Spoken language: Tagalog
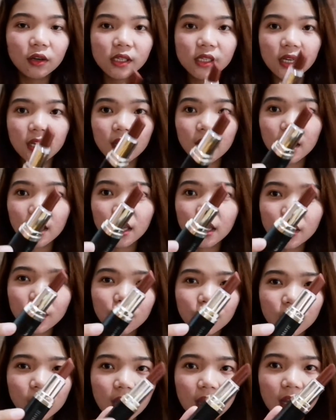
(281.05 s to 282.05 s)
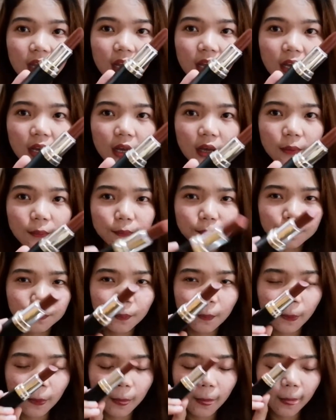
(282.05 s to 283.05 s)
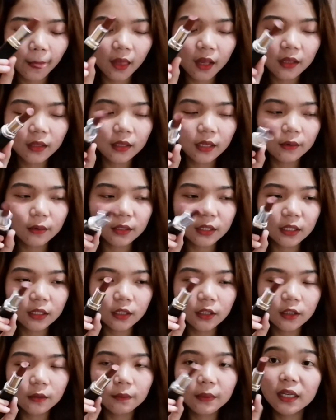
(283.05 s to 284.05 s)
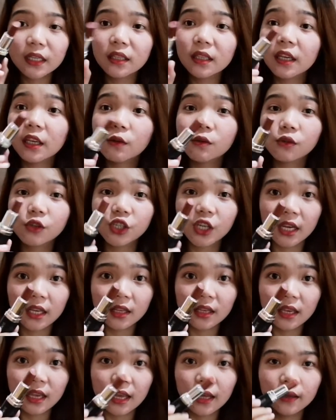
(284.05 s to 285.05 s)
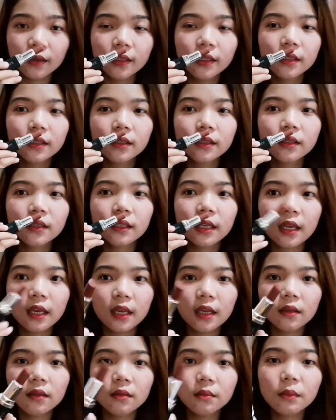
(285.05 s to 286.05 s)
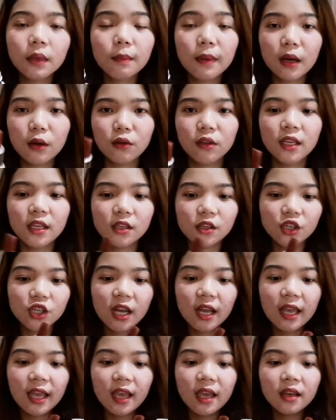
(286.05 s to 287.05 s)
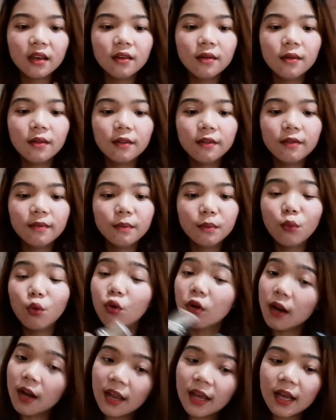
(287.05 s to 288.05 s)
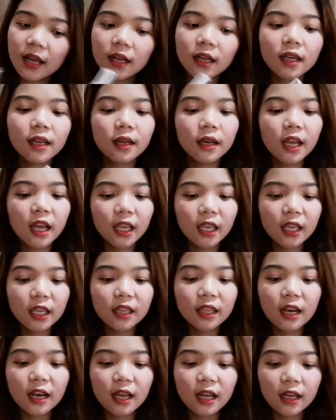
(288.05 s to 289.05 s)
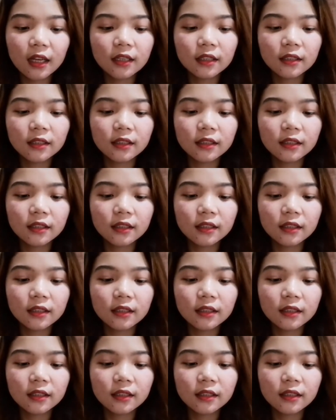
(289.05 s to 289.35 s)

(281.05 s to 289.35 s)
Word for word: Kasi yun nga, um, tawag nito, maganda yung shade niya. And mabango din siya. And uh, mura lang, nakikita lang.